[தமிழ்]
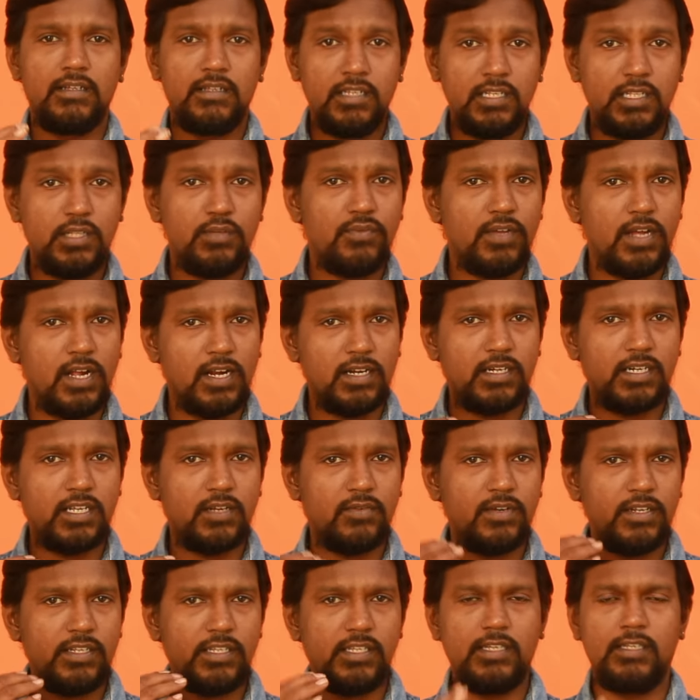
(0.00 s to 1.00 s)
இதுவே
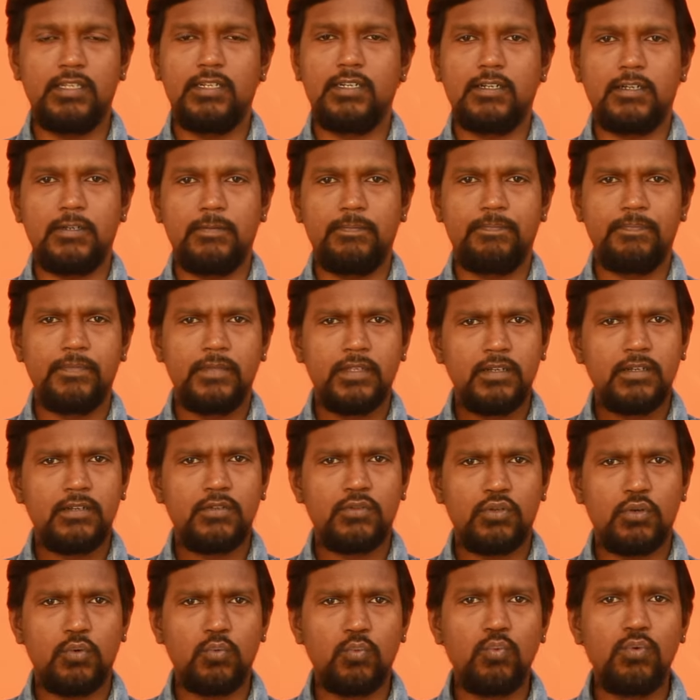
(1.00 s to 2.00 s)
அட்டவணையே இருக்குது
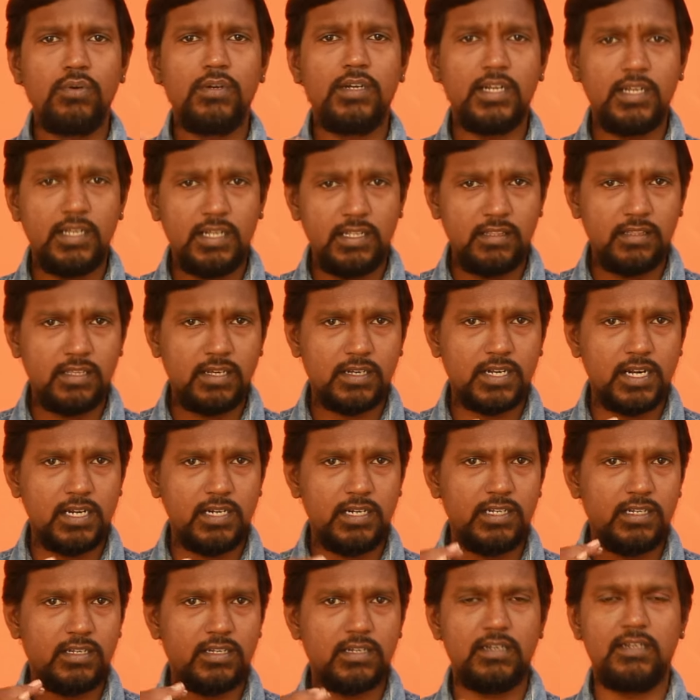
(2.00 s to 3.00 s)
ஸோ உங்கள் எந்த
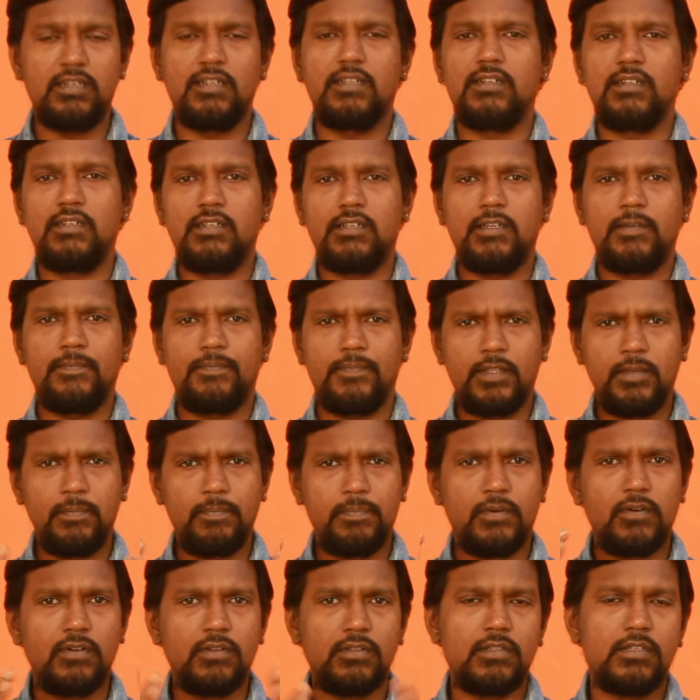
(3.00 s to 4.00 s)
கண்டிஷனில் இருந்தீங்க
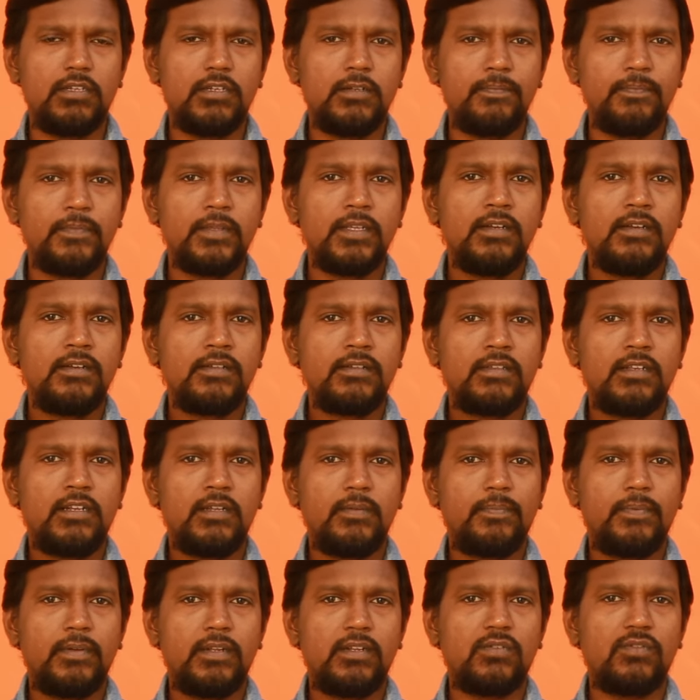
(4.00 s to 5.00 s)
இப்போ வந்து சில
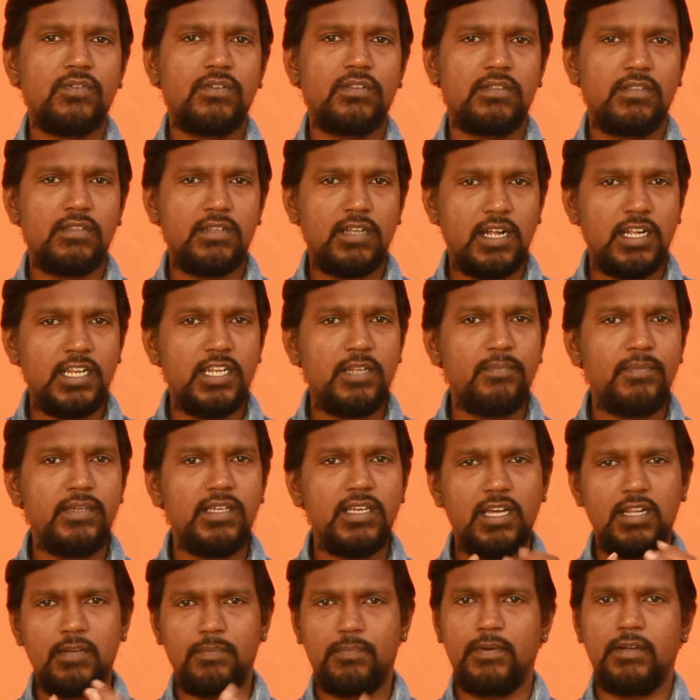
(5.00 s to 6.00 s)
பேருக்கு வந்து
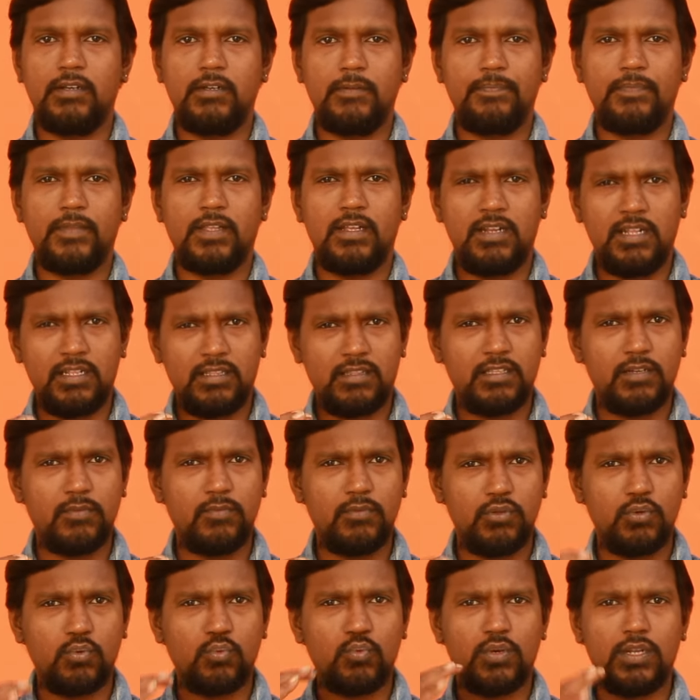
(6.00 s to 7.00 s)
அனிமியாக இருப்பாங்க ரத்தம்
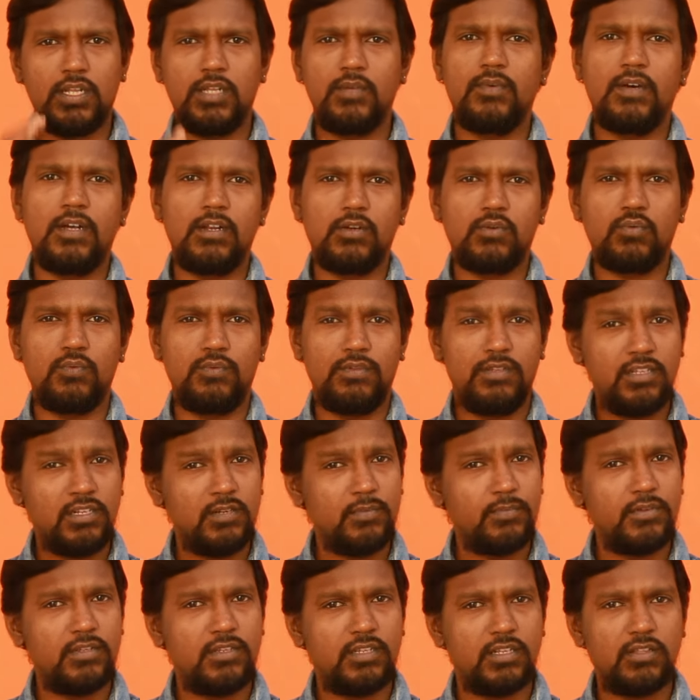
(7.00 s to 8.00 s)
வந்து குறைவாக இருக்கும்
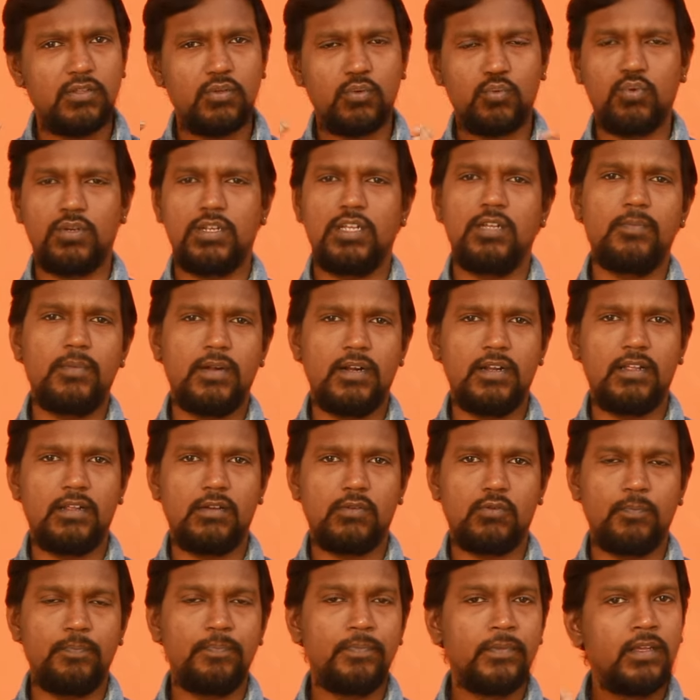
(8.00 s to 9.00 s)
இரும்பு சத்து குறைபாடாக
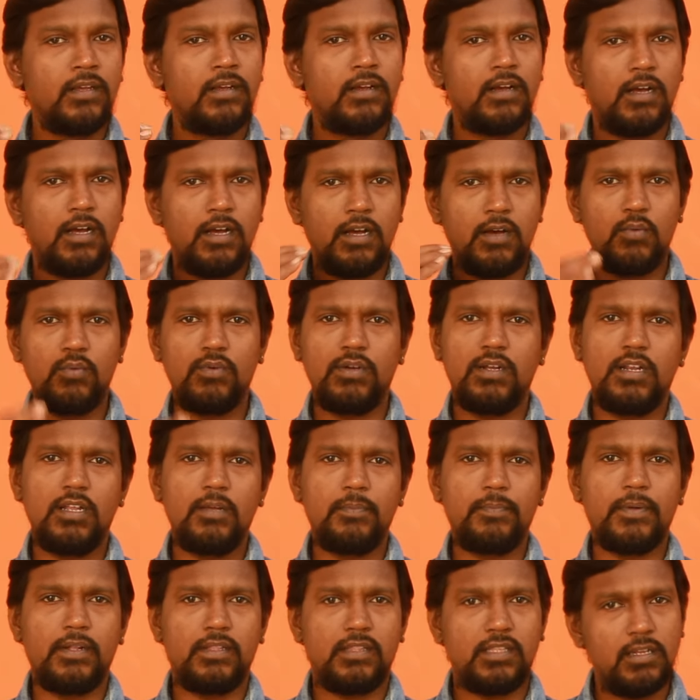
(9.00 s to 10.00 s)
இருக்கும்
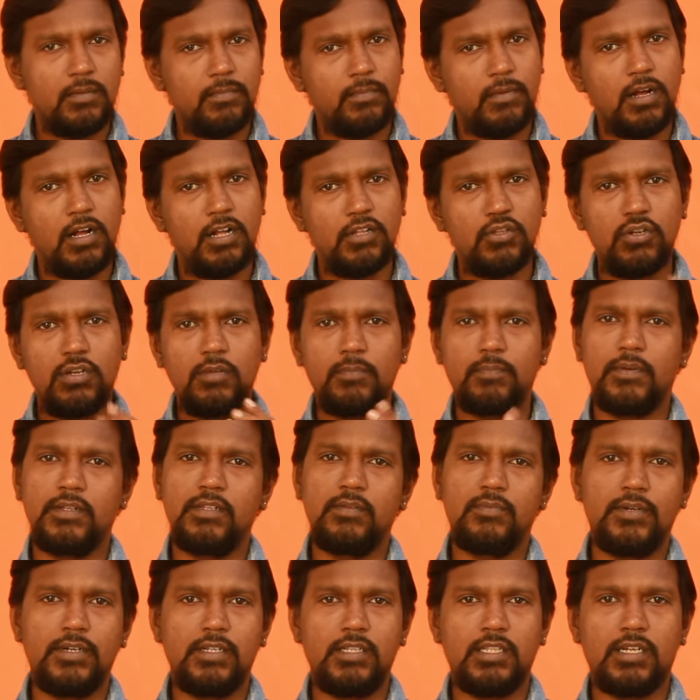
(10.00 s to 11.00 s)
அவங்கெல்லாம் பார்த்தீங்கன்னா மாதுளம்
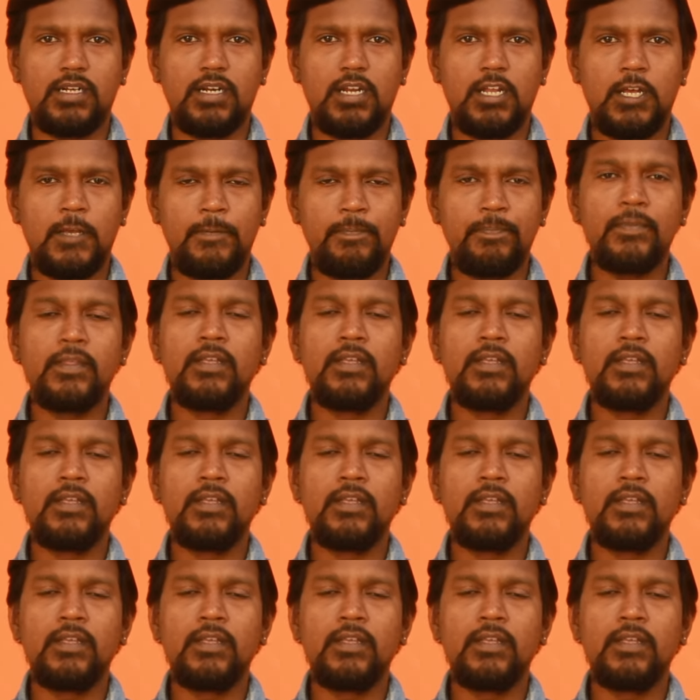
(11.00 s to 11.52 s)
பழம் எடுத்துக்கலாம்